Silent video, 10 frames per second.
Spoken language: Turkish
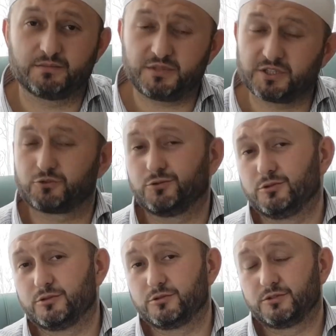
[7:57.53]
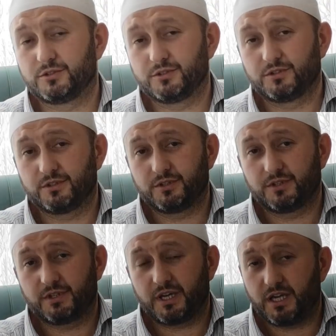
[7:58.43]
bir kul
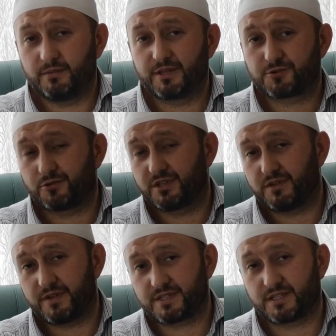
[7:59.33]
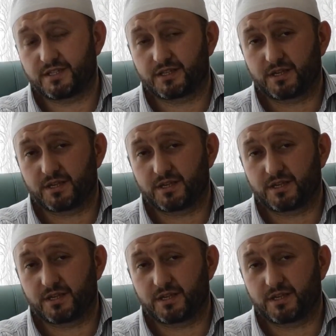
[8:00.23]
elbet son nefeste de